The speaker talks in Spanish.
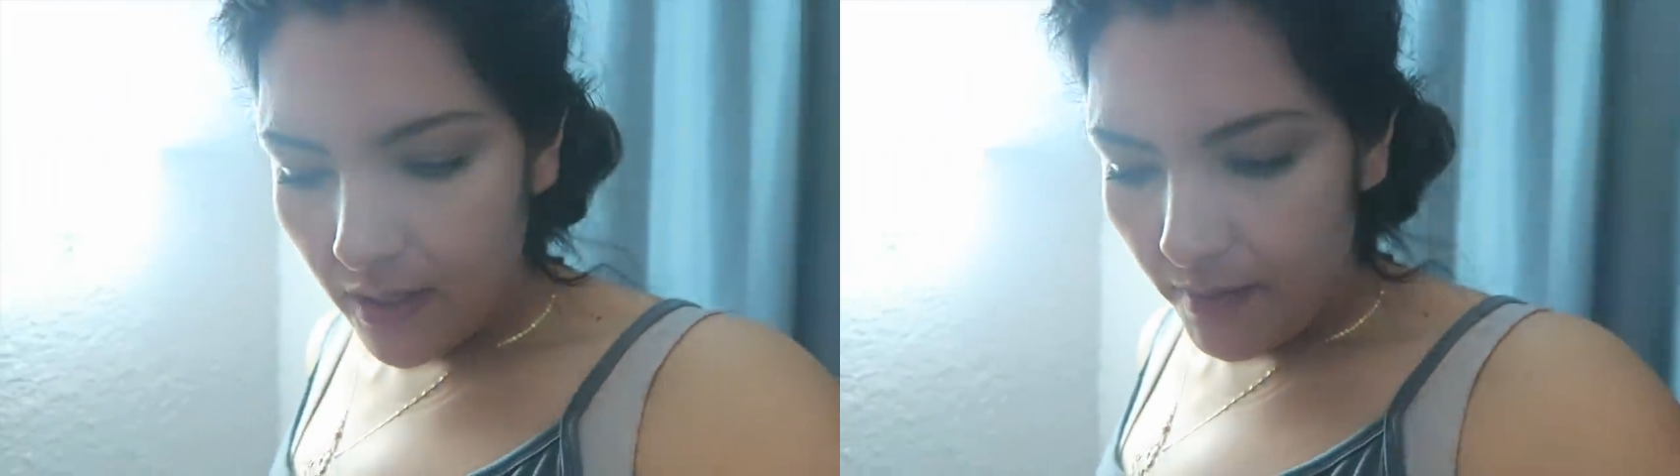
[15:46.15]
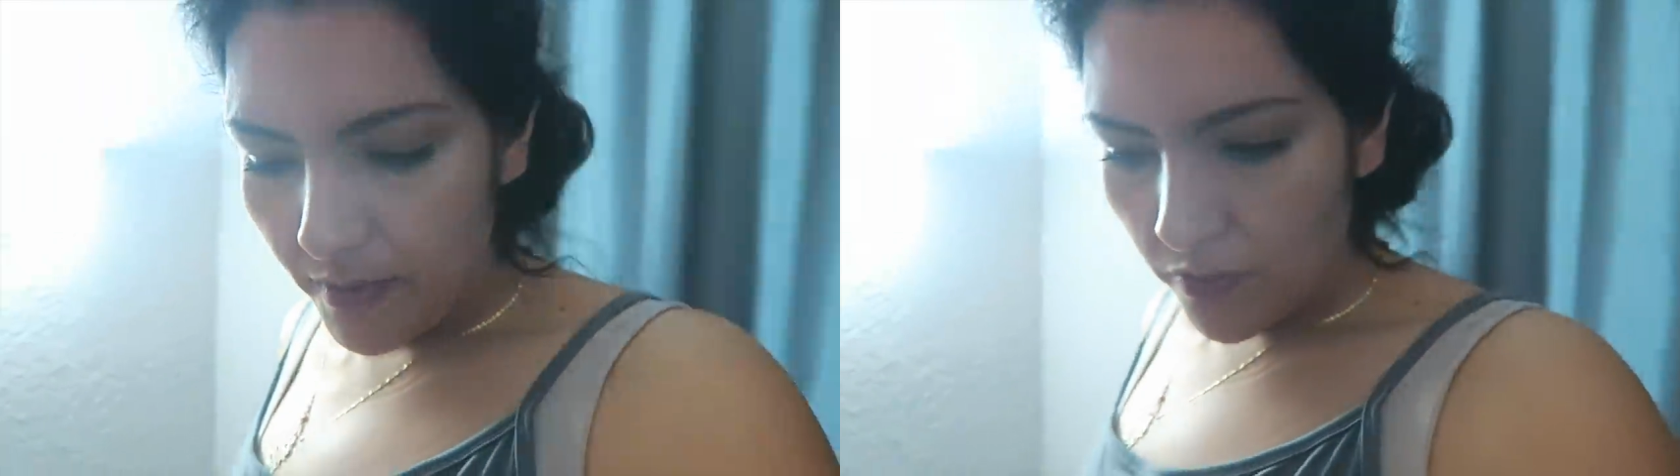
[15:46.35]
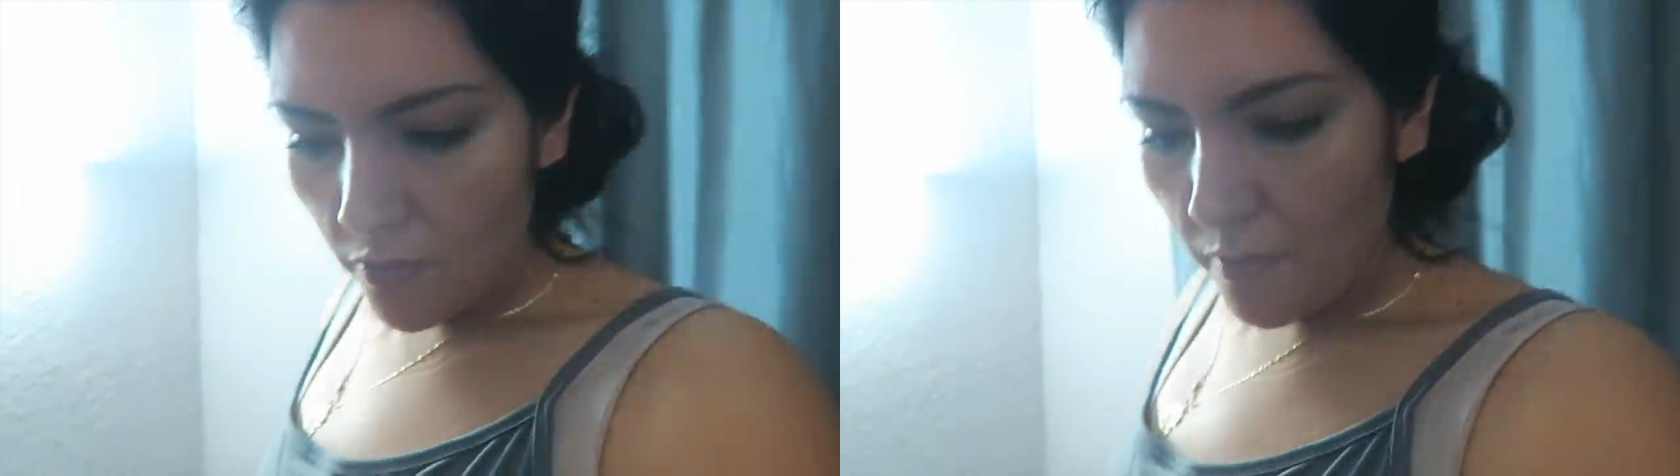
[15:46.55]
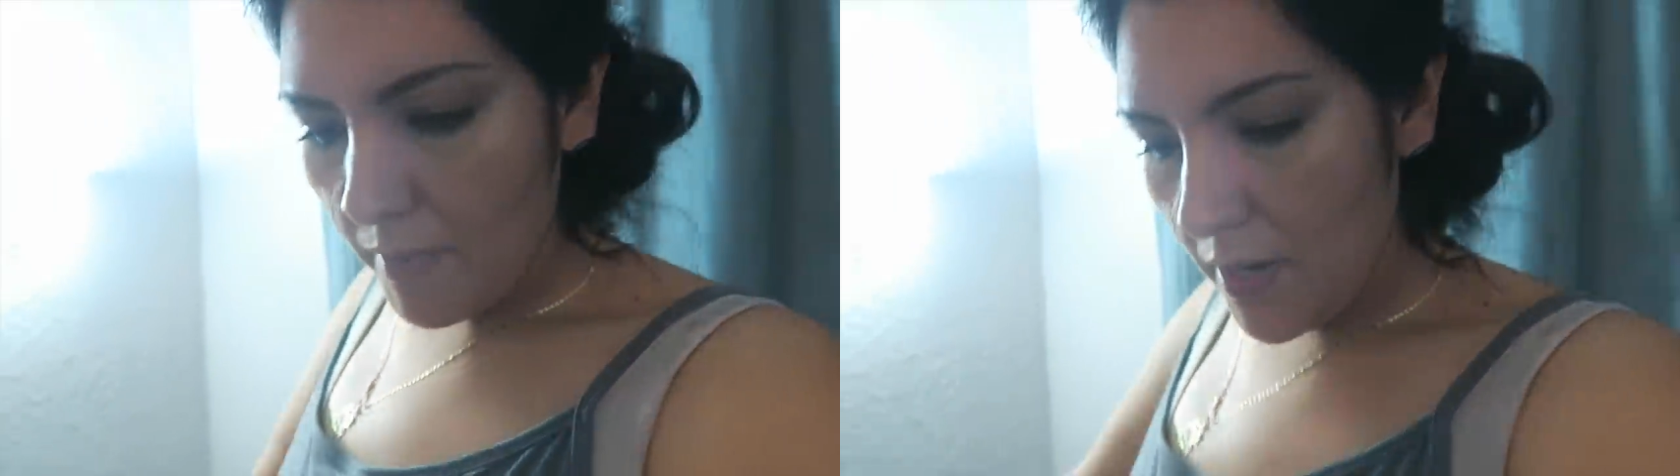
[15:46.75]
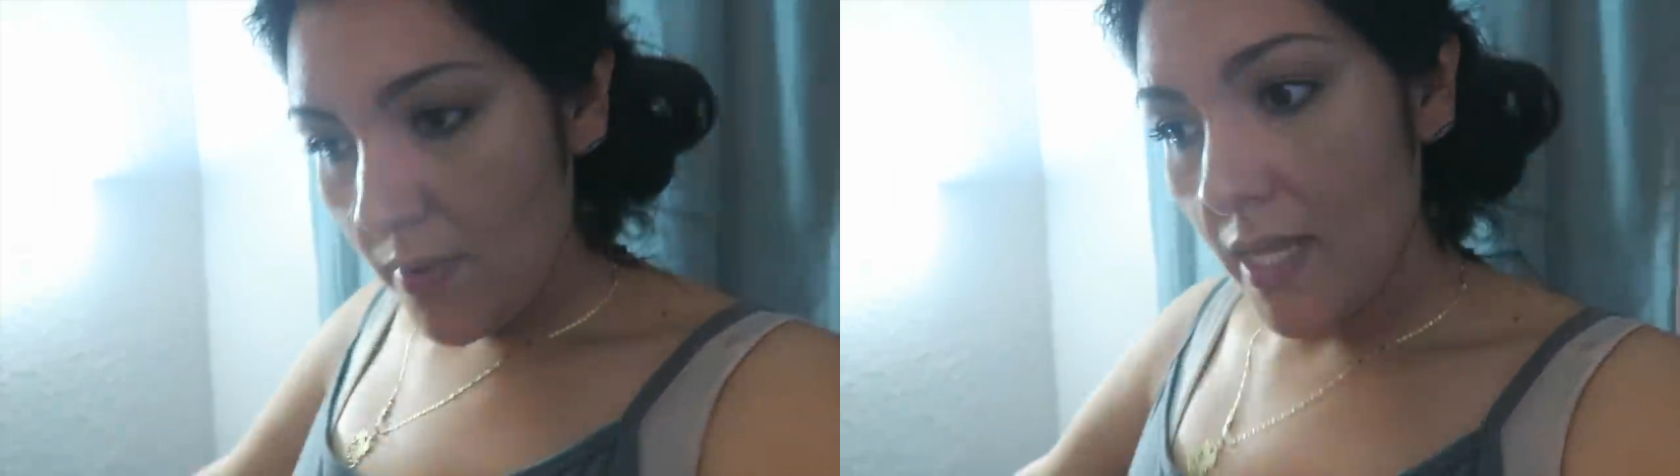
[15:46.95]
Estaba mi otro
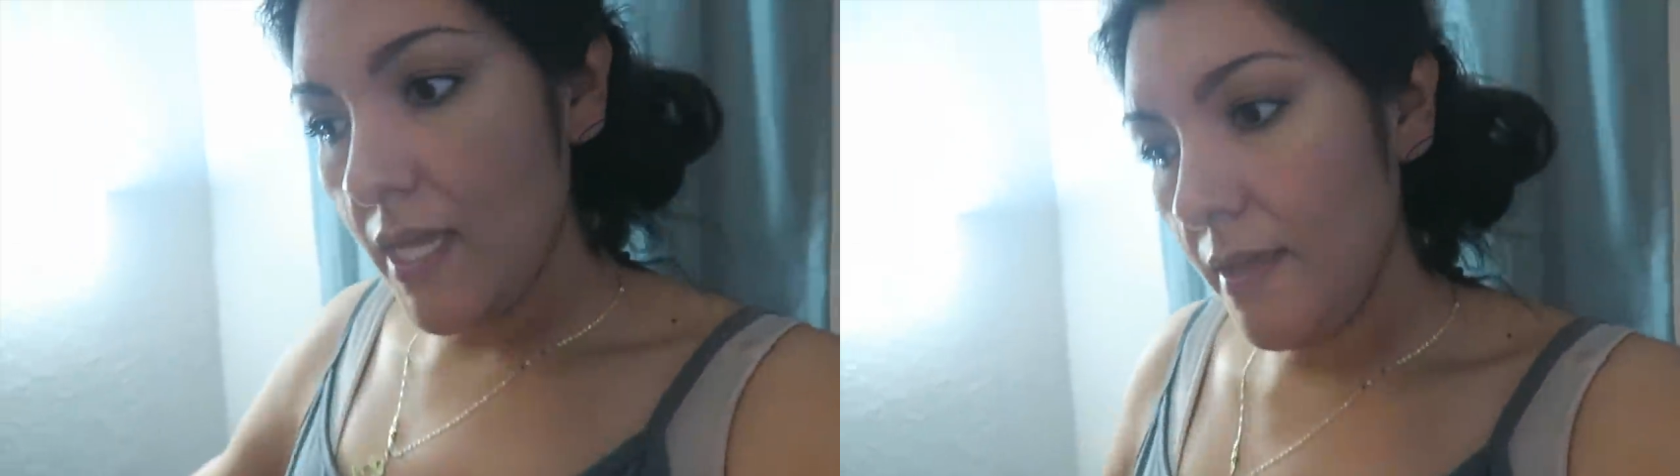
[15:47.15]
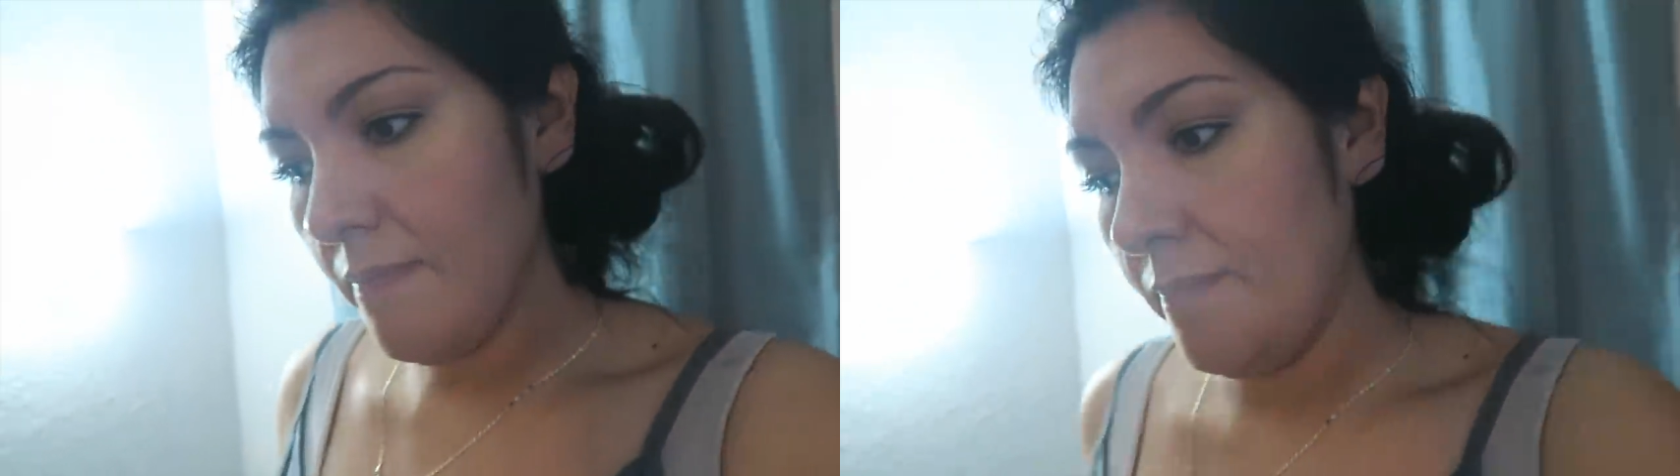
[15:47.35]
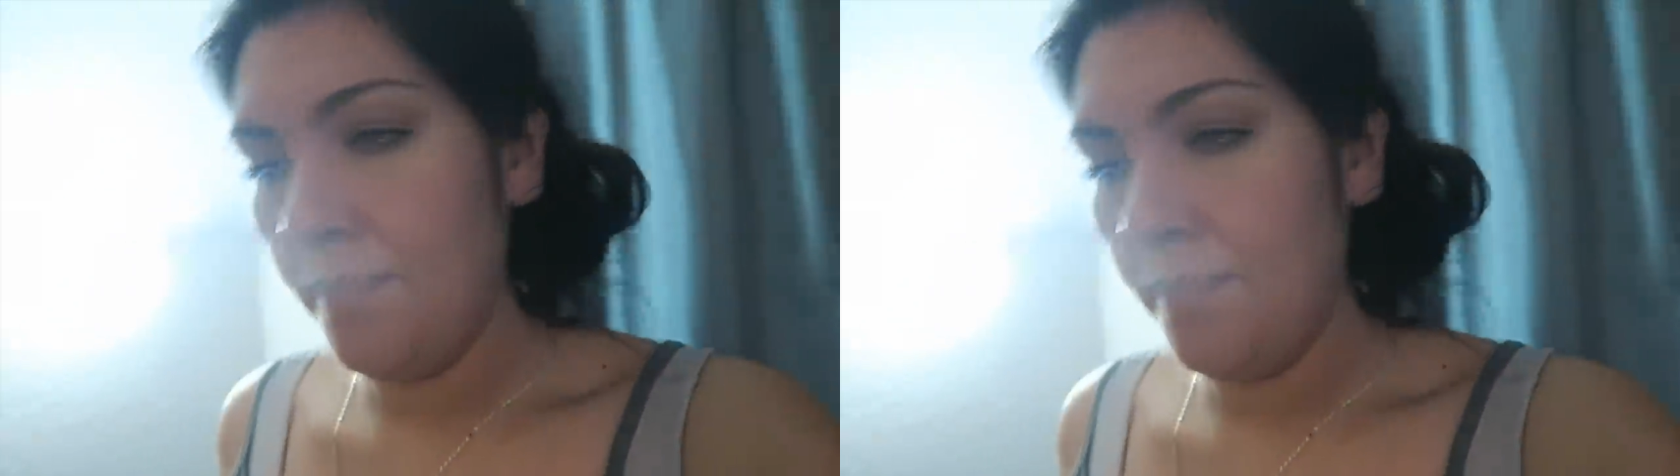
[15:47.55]
hermano ahí